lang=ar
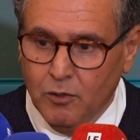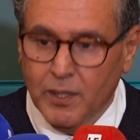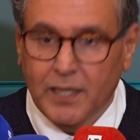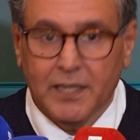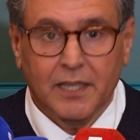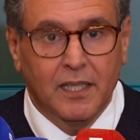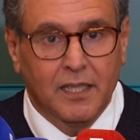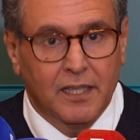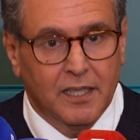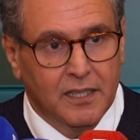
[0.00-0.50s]

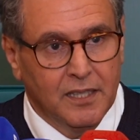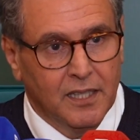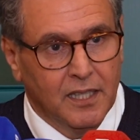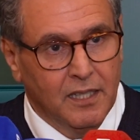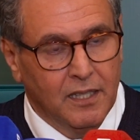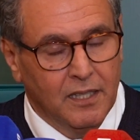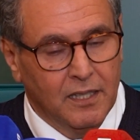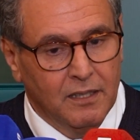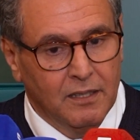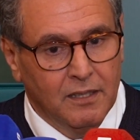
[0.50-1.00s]
وكذلك
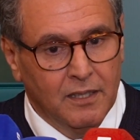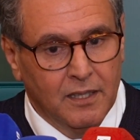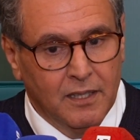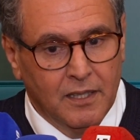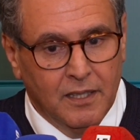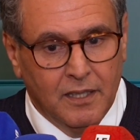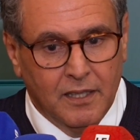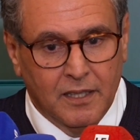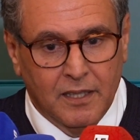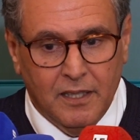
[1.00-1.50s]
ديال
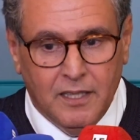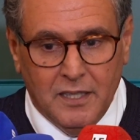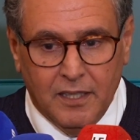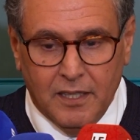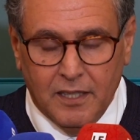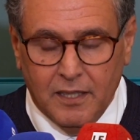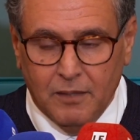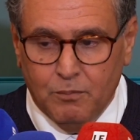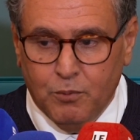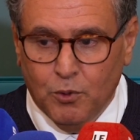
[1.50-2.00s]

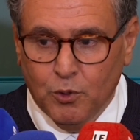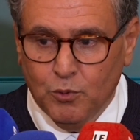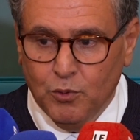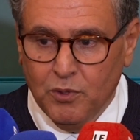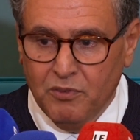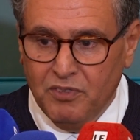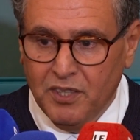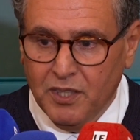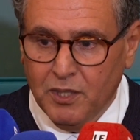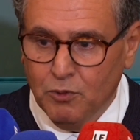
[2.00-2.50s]
لي
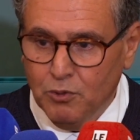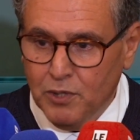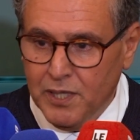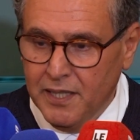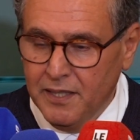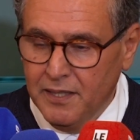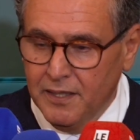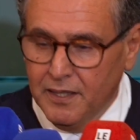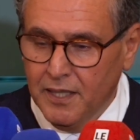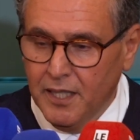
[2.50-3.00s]
برودوي فيتو
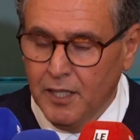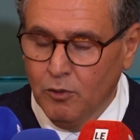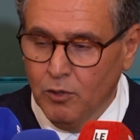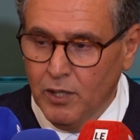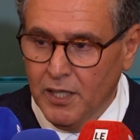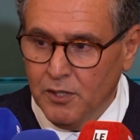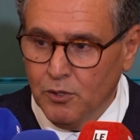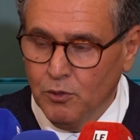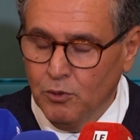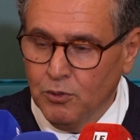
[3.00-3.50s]

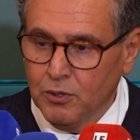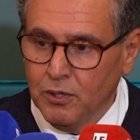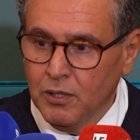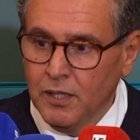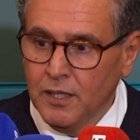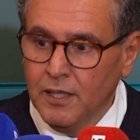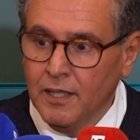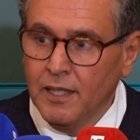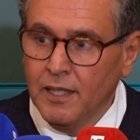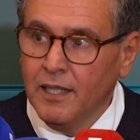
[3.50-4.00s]
سانيتير زوت
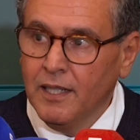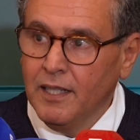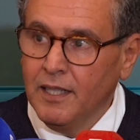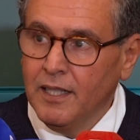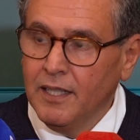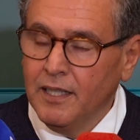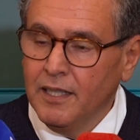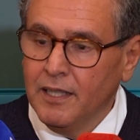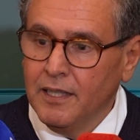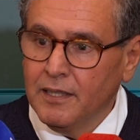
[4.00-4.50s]

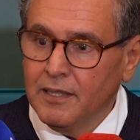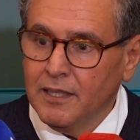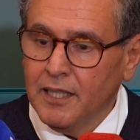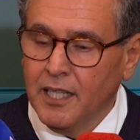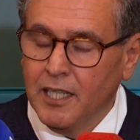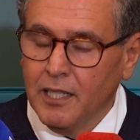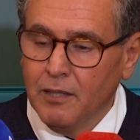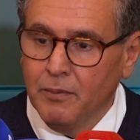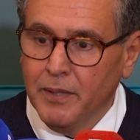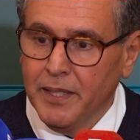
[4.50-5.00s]
اللي
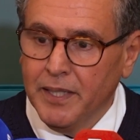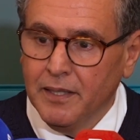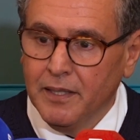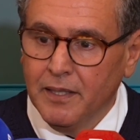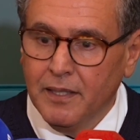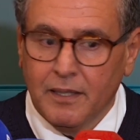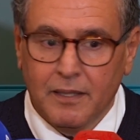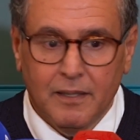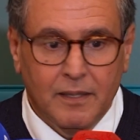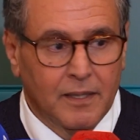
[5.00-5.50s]

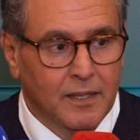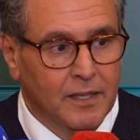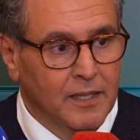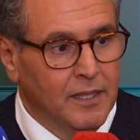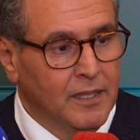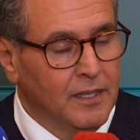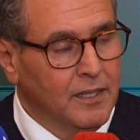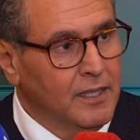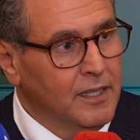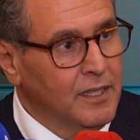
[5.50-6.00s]
تقريبا
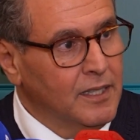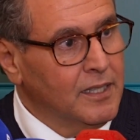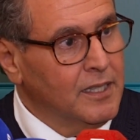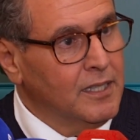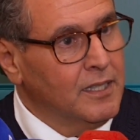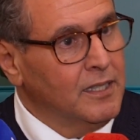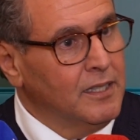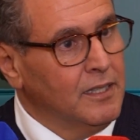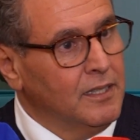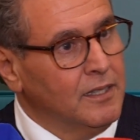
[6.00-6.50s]

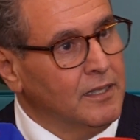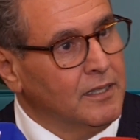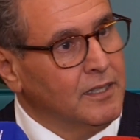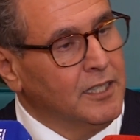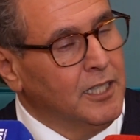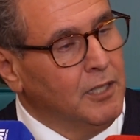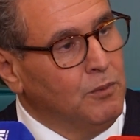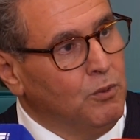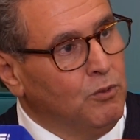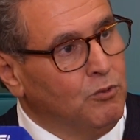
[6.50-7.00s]
كانت آه،
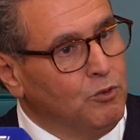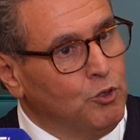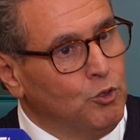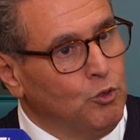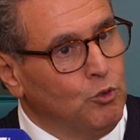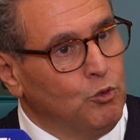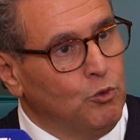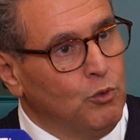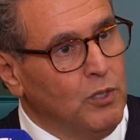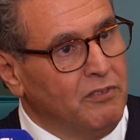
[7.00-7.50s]
ضابوا في
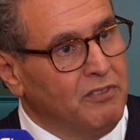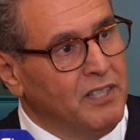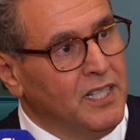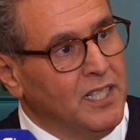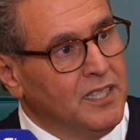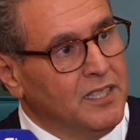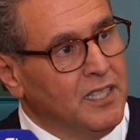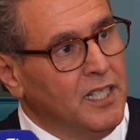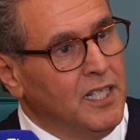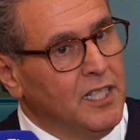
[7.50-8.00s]
جوج ولا في
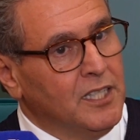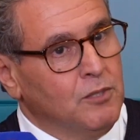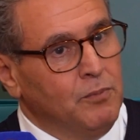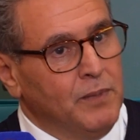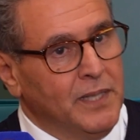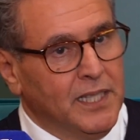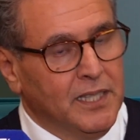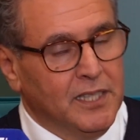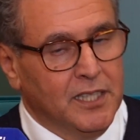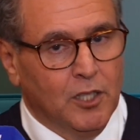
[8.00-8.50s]
ثلاثه
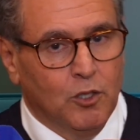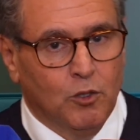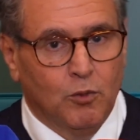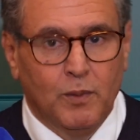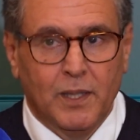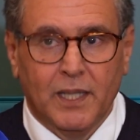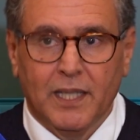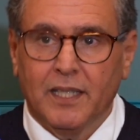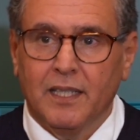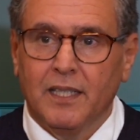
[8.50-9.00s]
الاثمنه
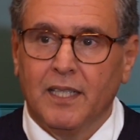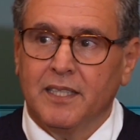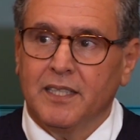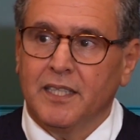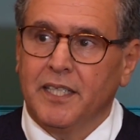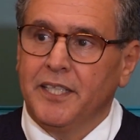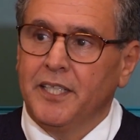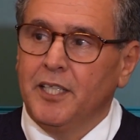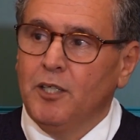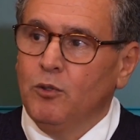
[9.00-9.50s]
ديالهم اللي
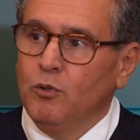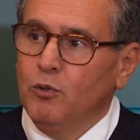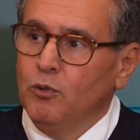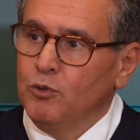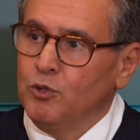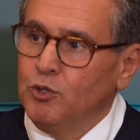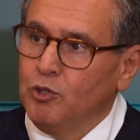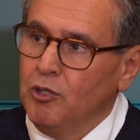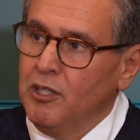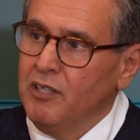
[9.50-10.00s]
خلات انه
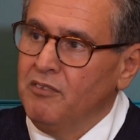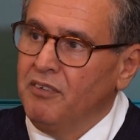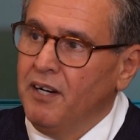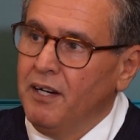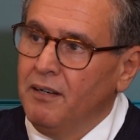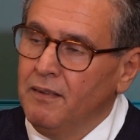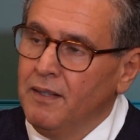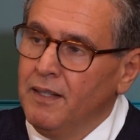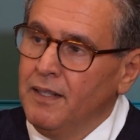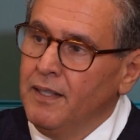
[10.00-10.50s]

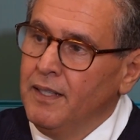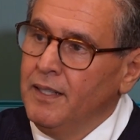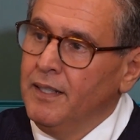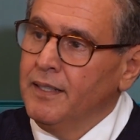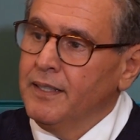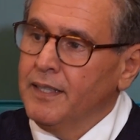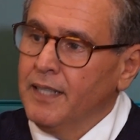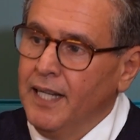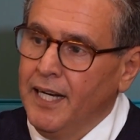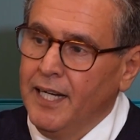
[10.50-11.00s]
التكلفه
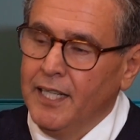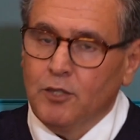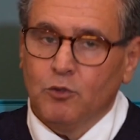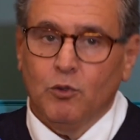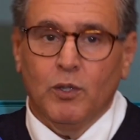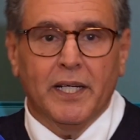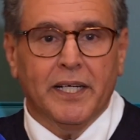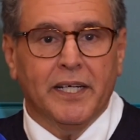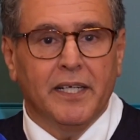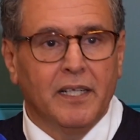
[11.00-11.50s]
طلعت
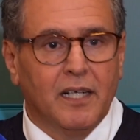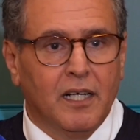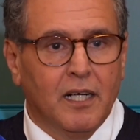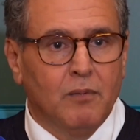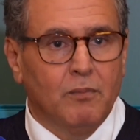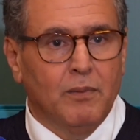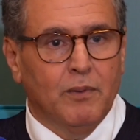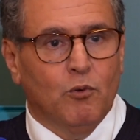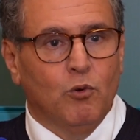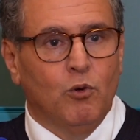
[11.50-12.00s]
ولكن رغم